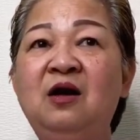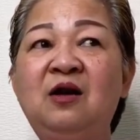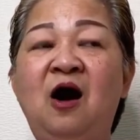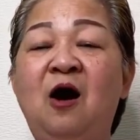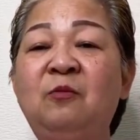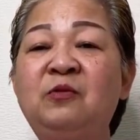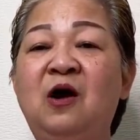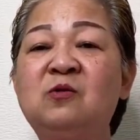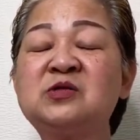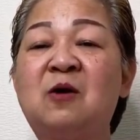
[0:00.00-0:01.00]
Nó hốt
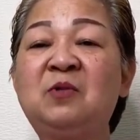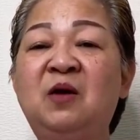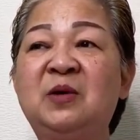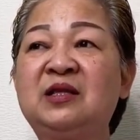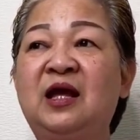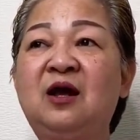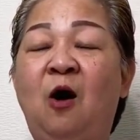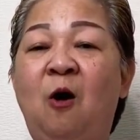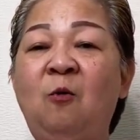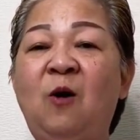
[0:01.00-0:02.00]
vô xong cái mình thấy
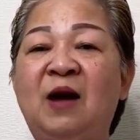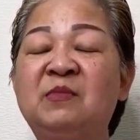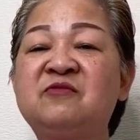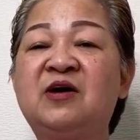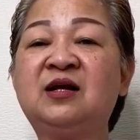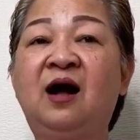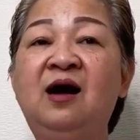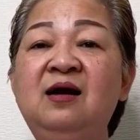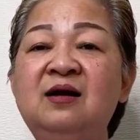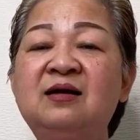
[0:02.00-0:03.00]
khổ quá Mình phải
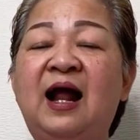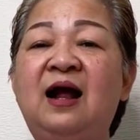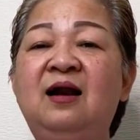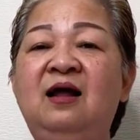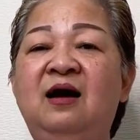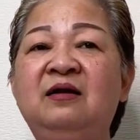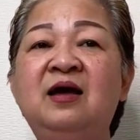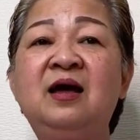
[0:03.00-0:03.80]
cứng rắn lên